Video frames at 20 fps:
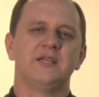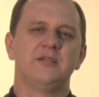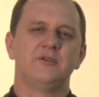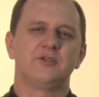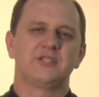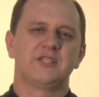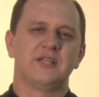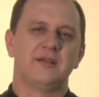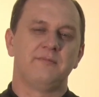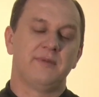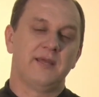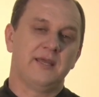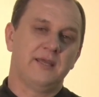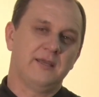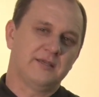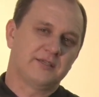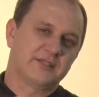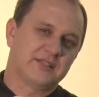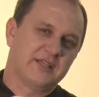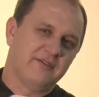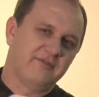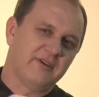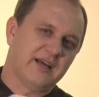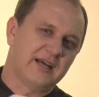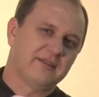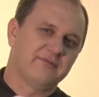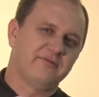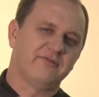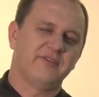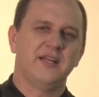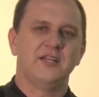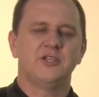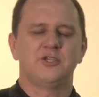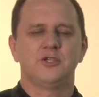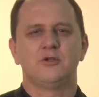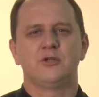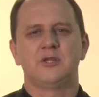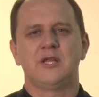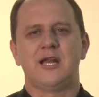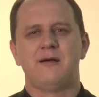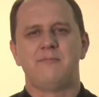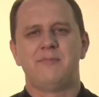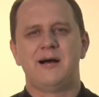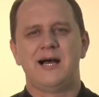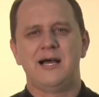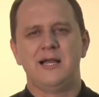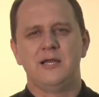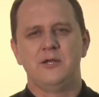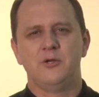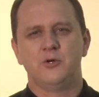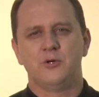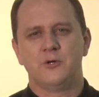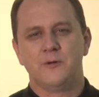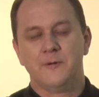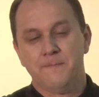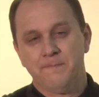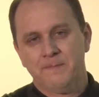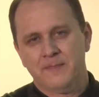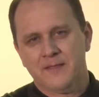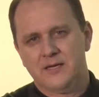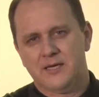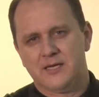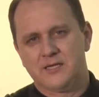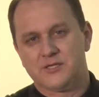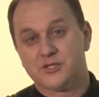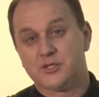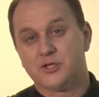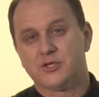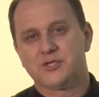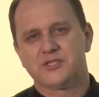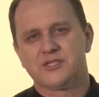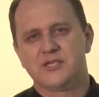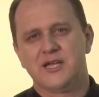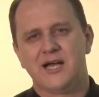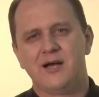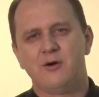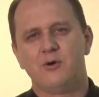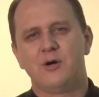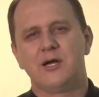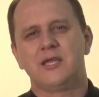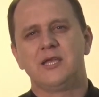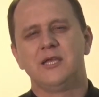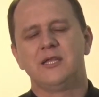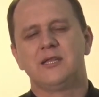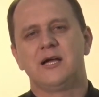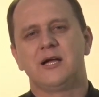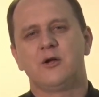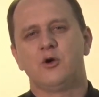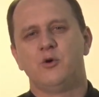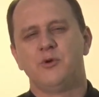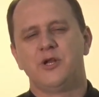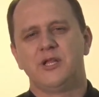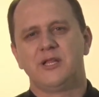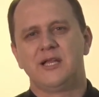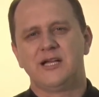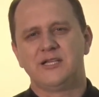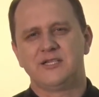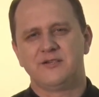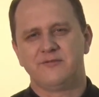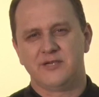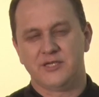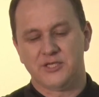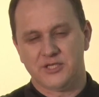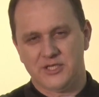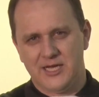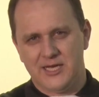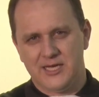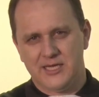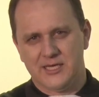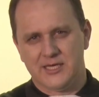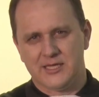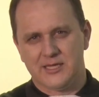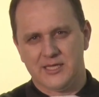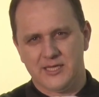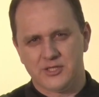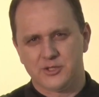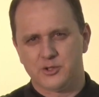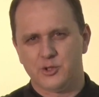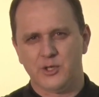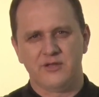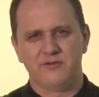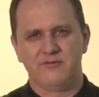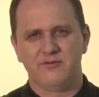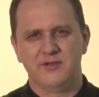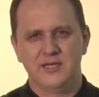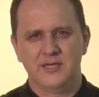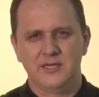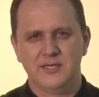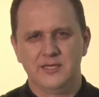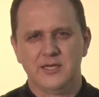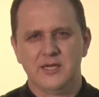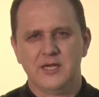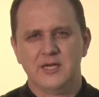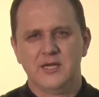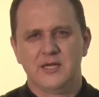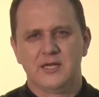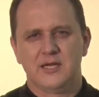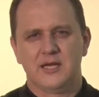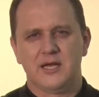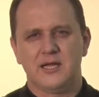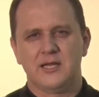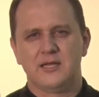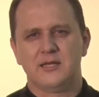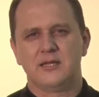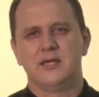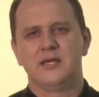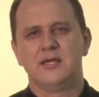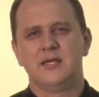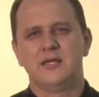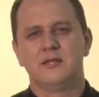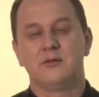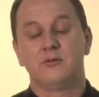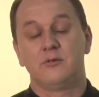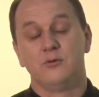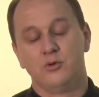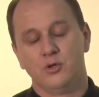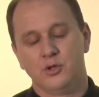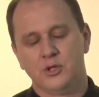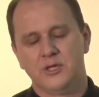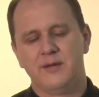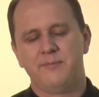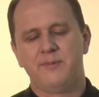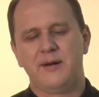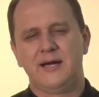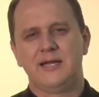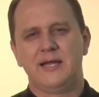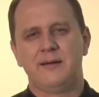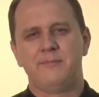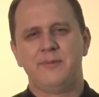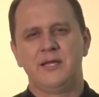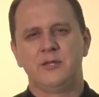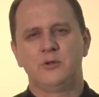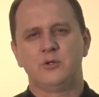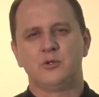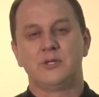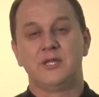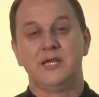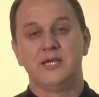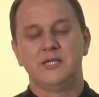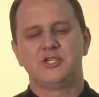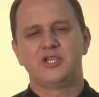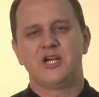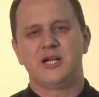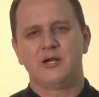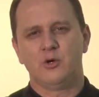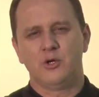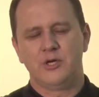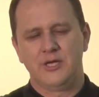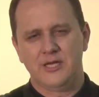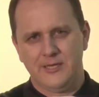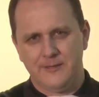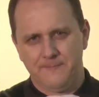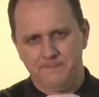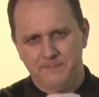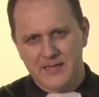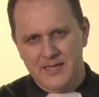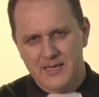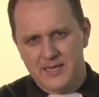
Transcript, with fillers: anos também esteve à frente do trabalho eh, social aqui da comunidade evangélica de Joinville uh, e no departamento de diaconia.